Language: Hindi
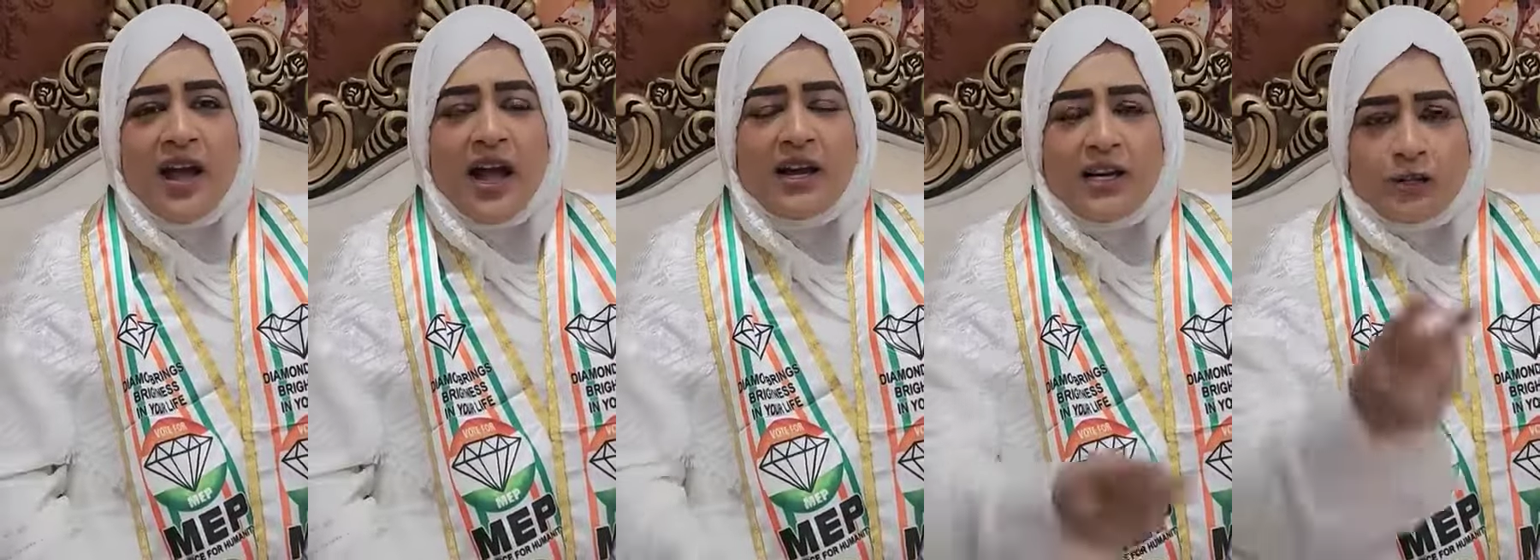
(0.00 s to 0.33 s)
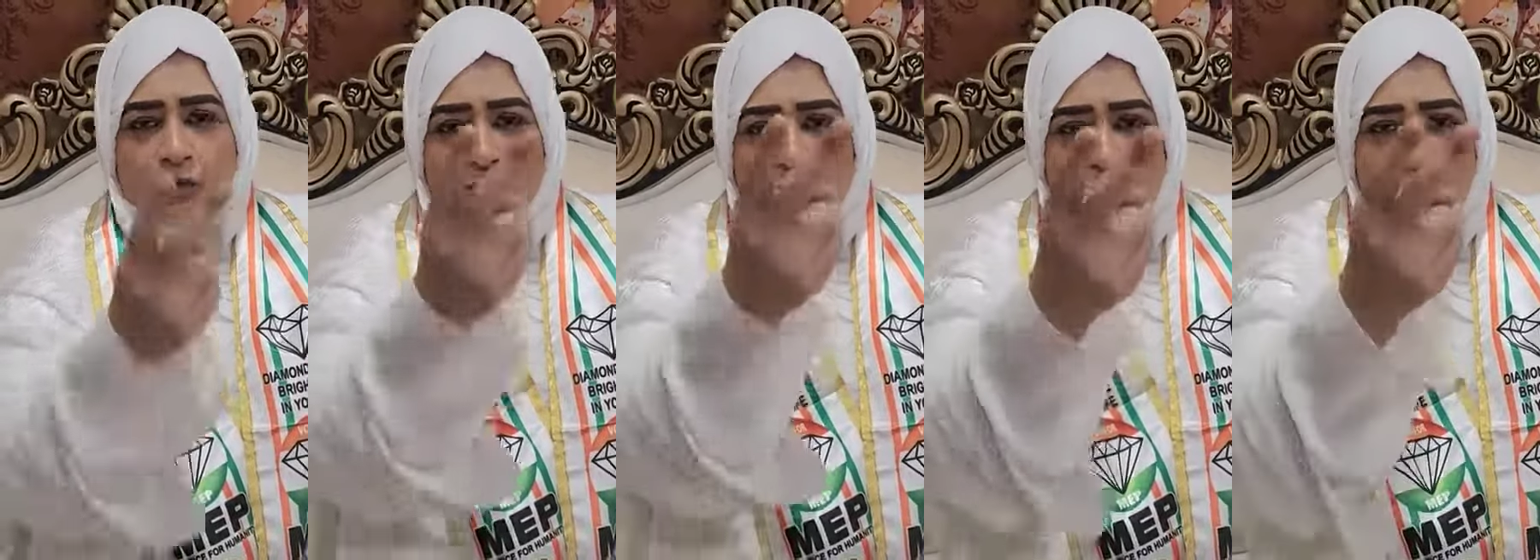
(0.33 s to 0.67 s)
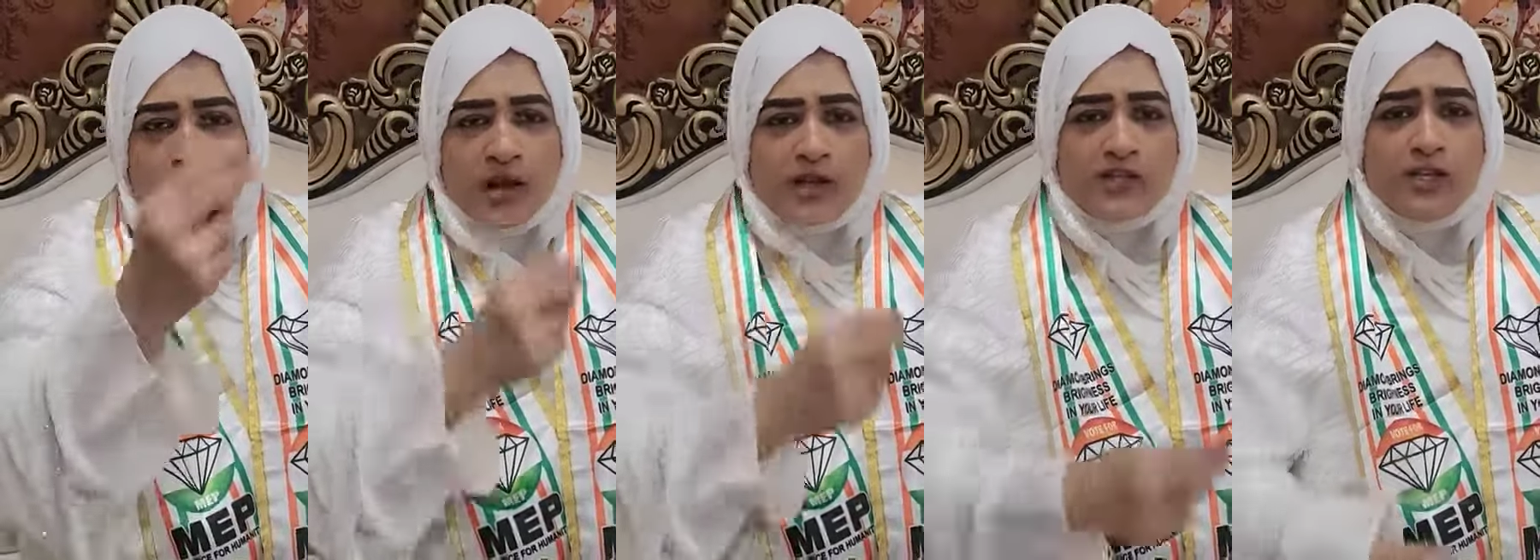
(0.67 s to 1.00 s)
अगर तुम दो
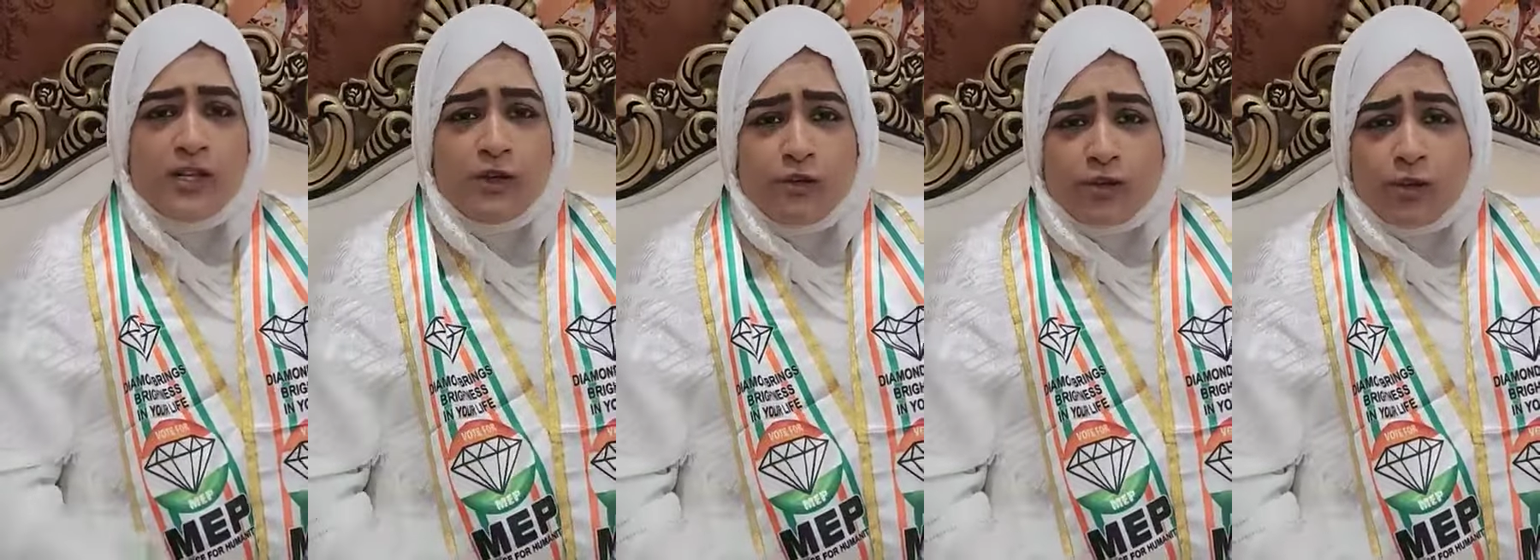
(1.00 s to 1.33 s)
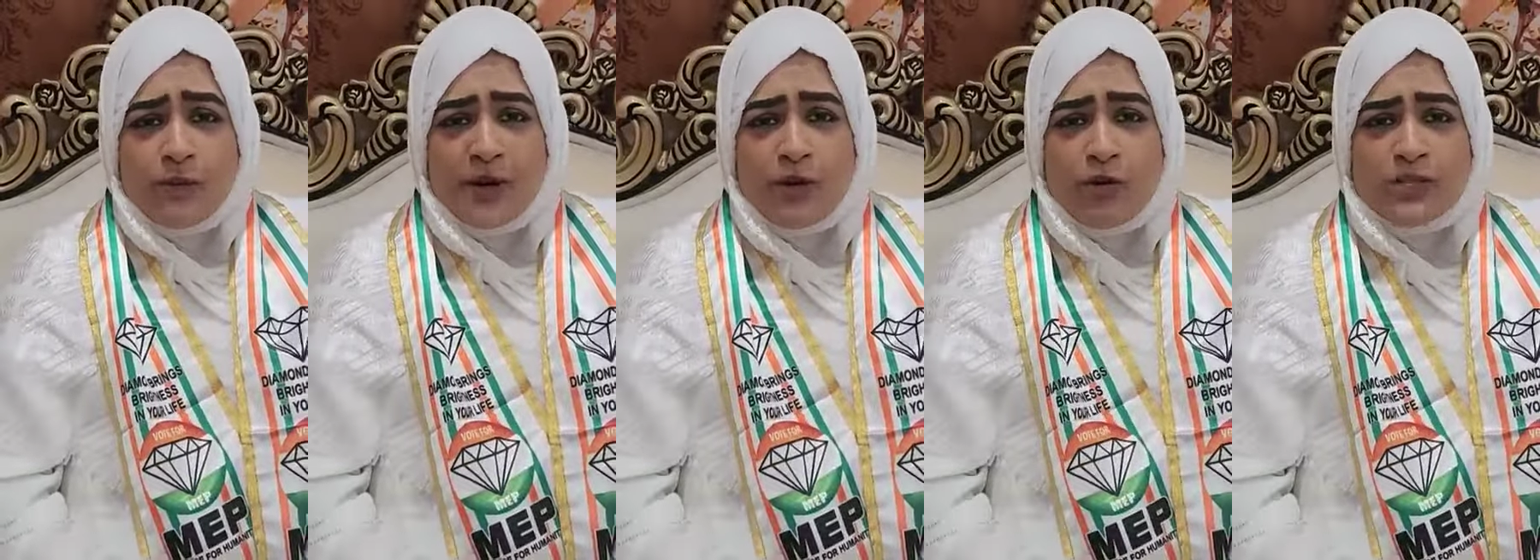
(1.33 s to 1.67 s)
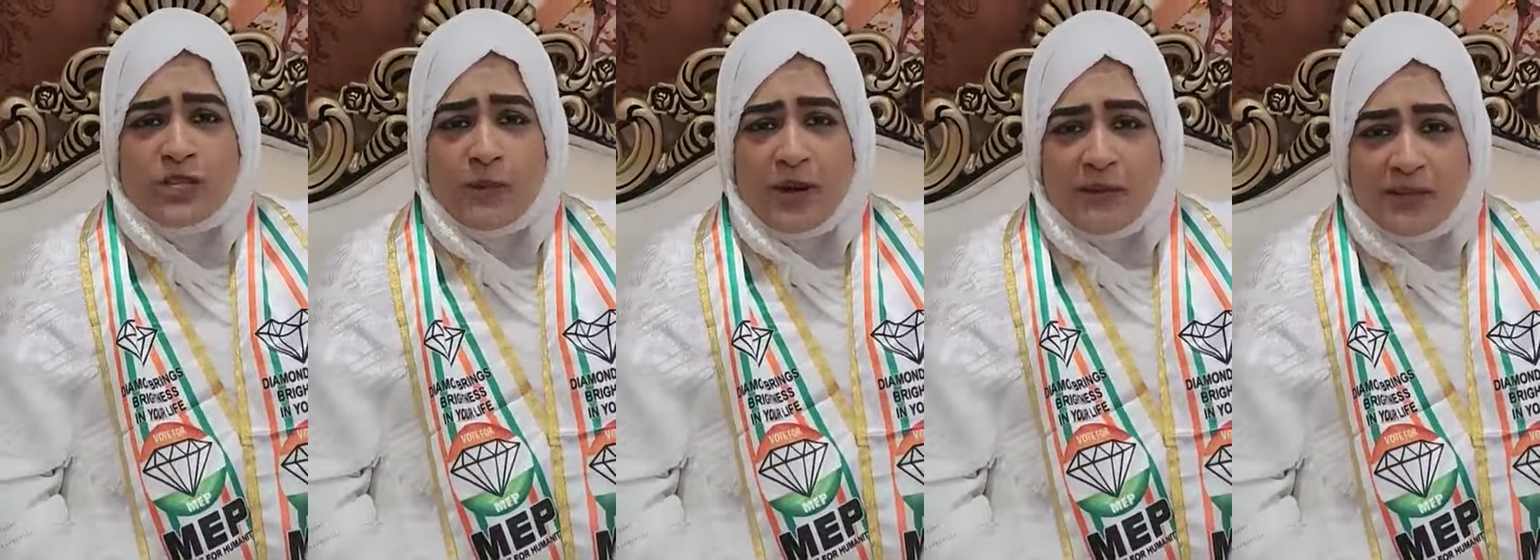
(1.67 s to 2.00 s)
कॉन्स्टिट्यूशन में
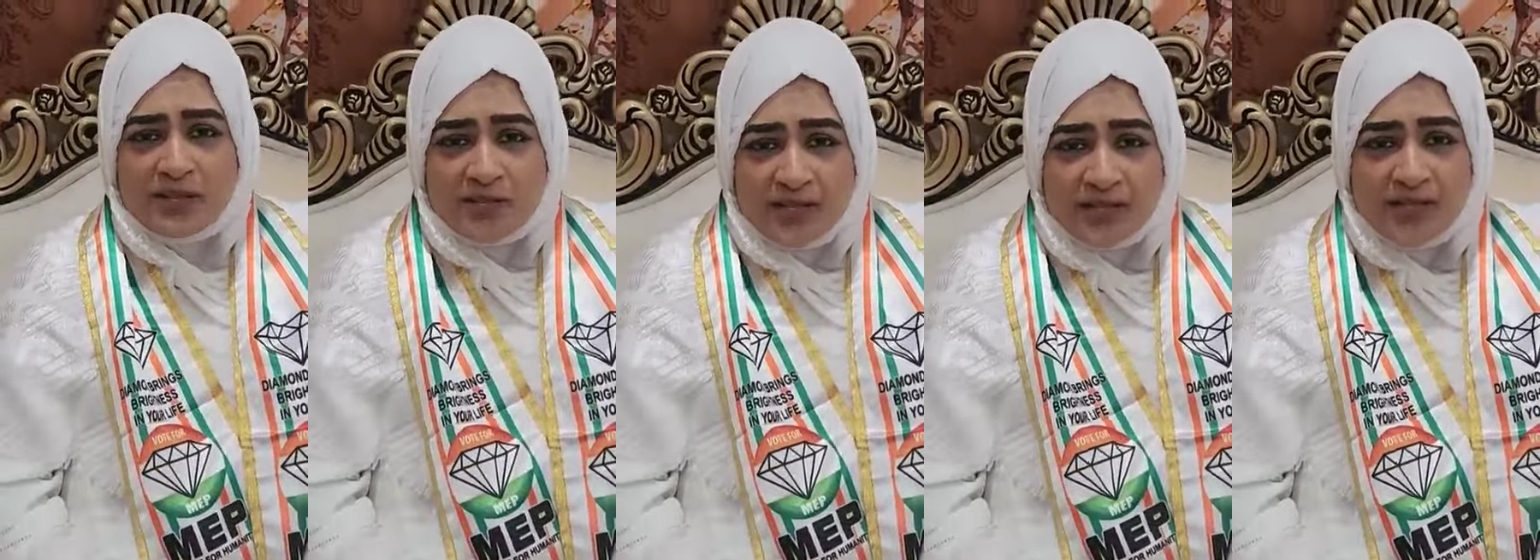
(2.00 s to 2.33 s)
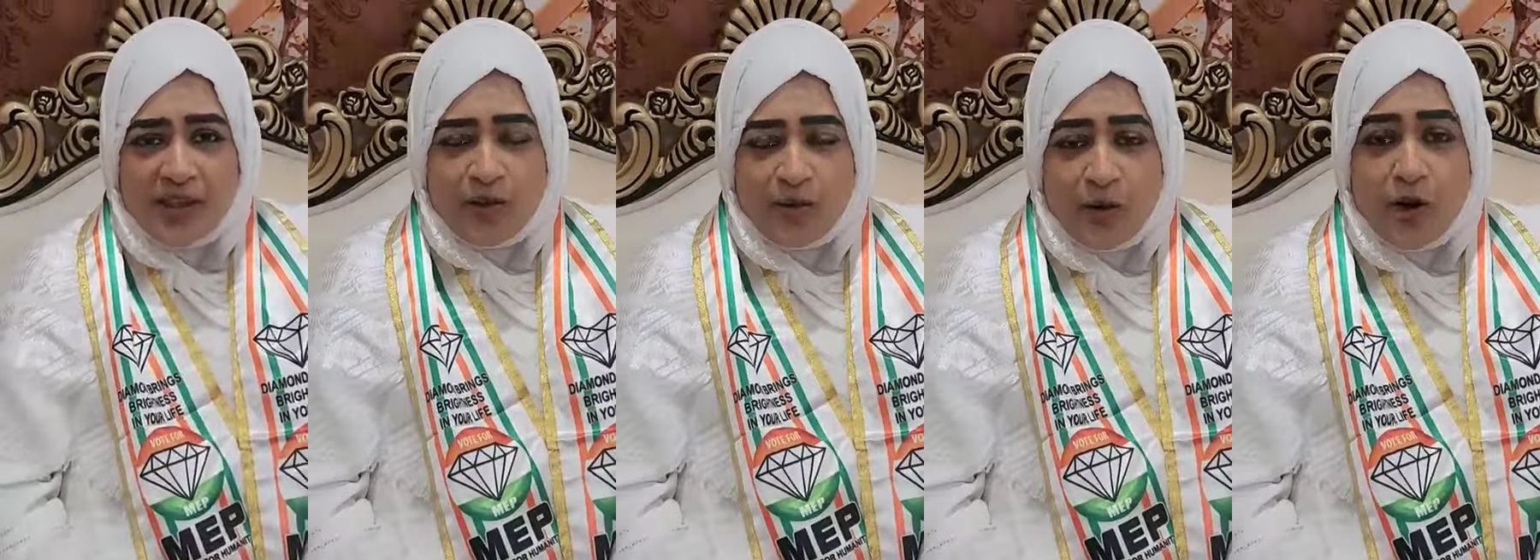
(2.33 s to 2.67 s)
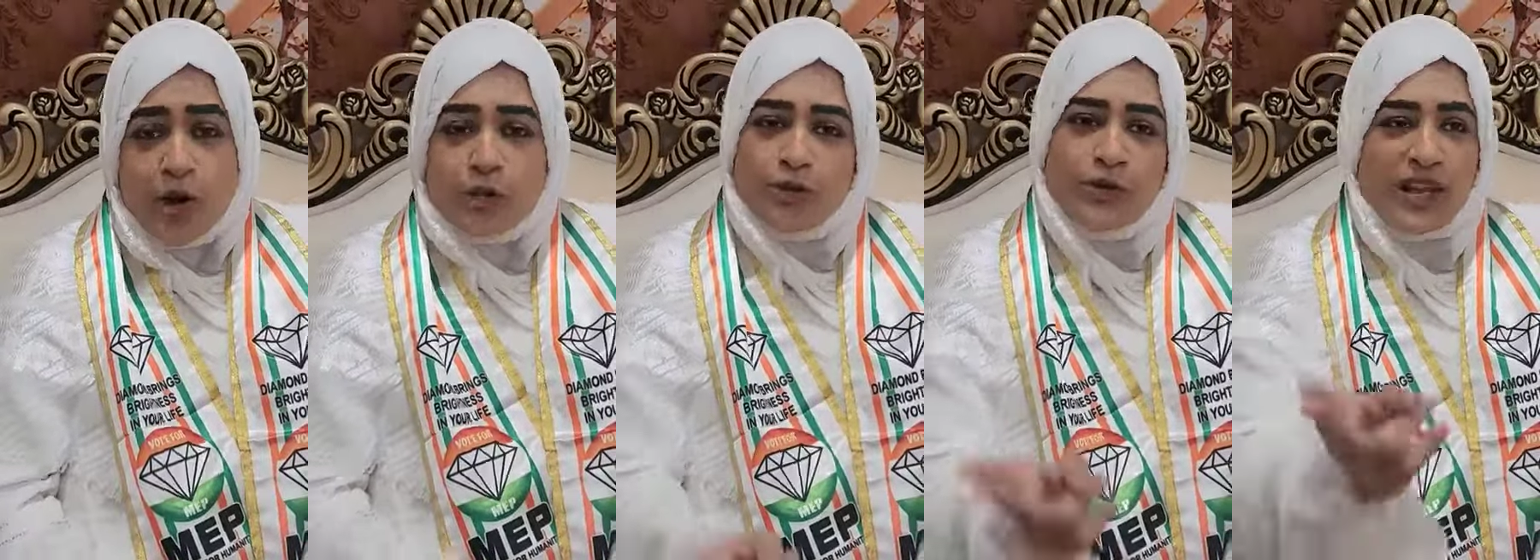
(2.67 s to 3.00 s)
लोकसभा में जीतते हो
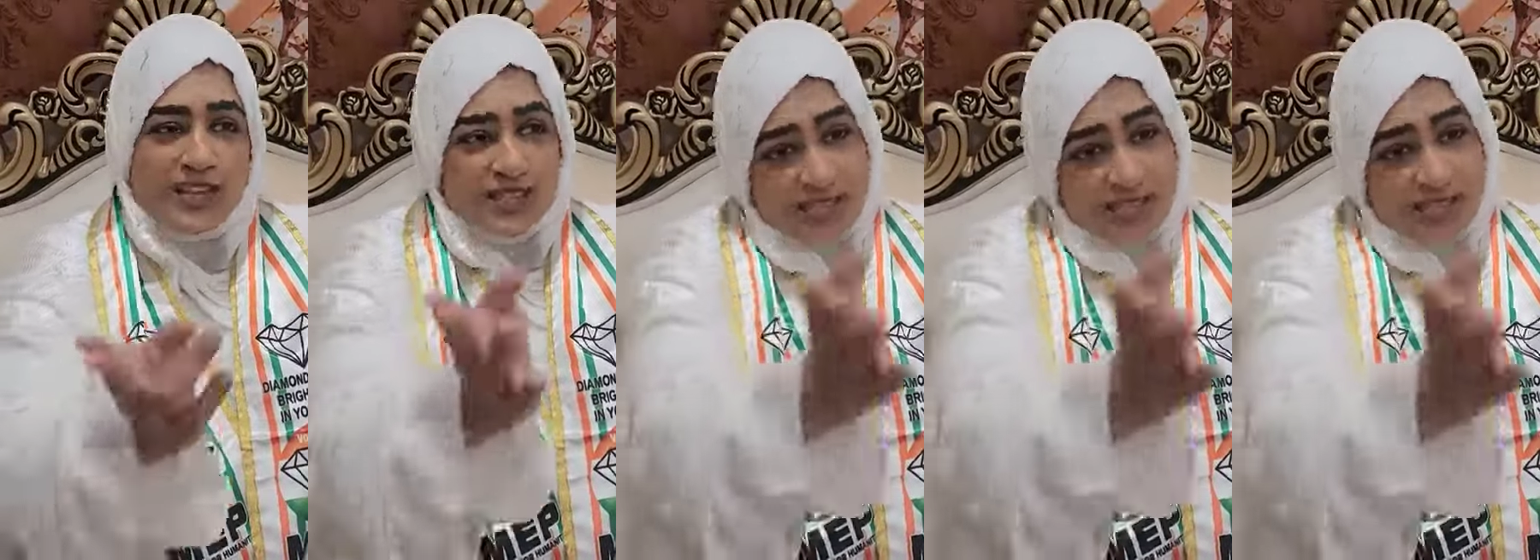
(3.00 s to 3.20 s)
तो क्या